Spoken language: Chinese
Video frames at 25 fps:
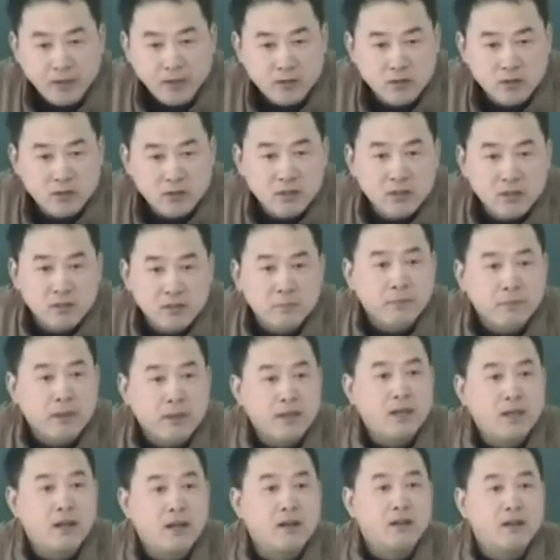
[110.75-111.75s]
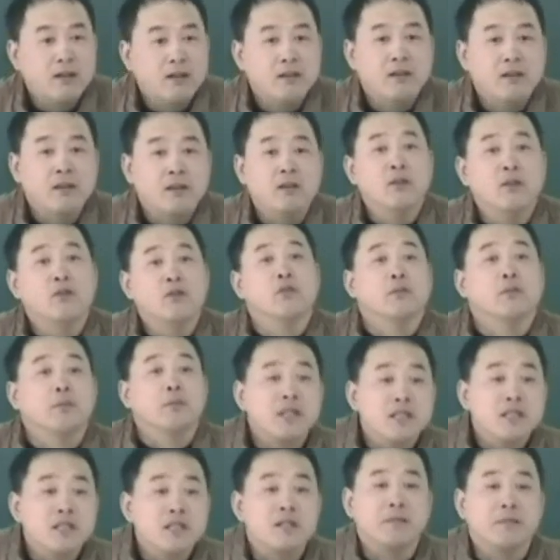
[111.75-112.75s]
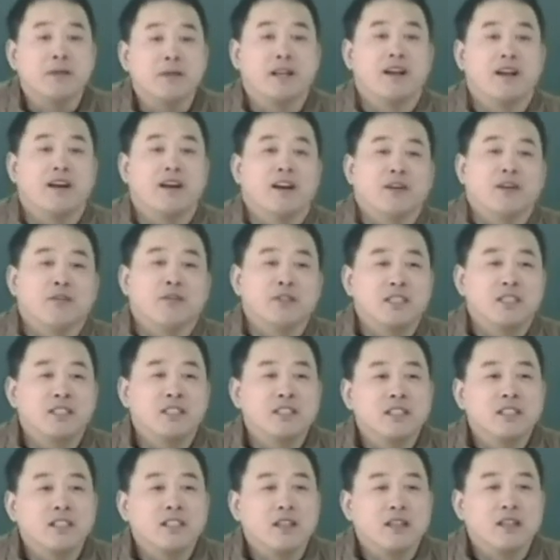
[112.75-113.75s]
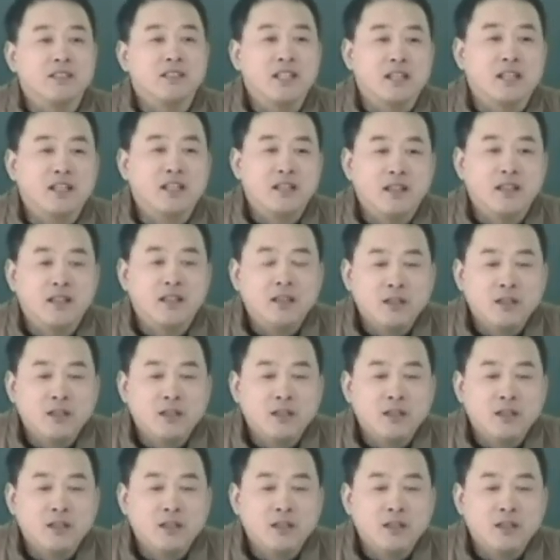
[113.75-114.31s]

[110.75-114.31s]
说是彭老，我不认识彭老，我听邓老讲的。